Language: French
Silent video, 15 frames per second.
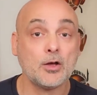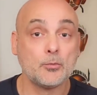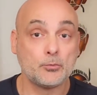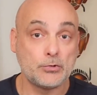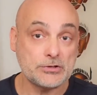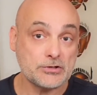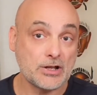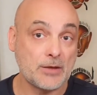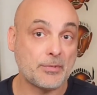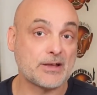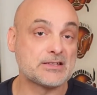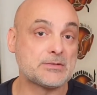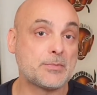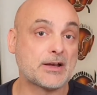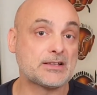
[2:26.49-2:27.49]
puisque les
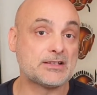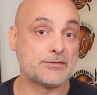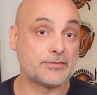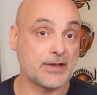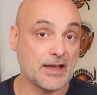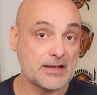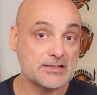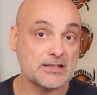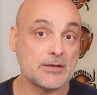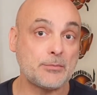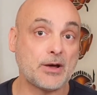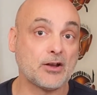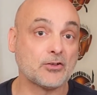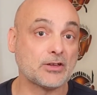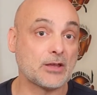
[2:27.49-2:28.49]
principes actifs extraits
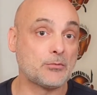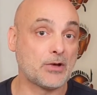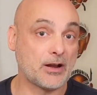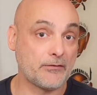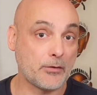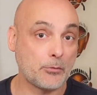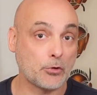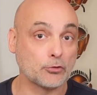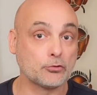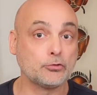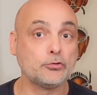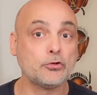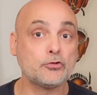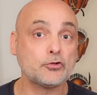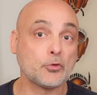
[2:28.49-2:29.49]
par l'entraînement à la vapeur d'eau
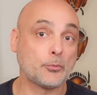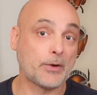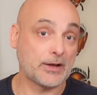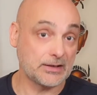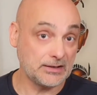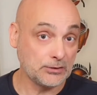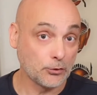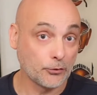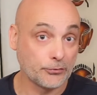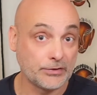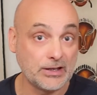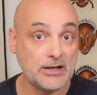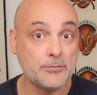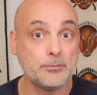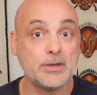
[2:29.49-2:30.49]
ne sont pas
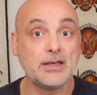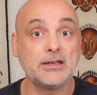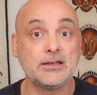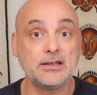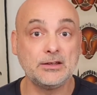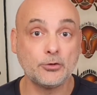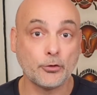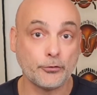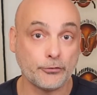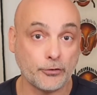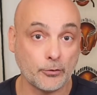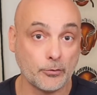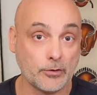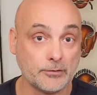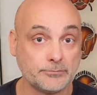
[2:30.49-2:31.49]
hydrophiles mais
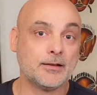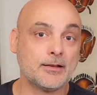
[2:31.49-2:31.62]
hydrophobes.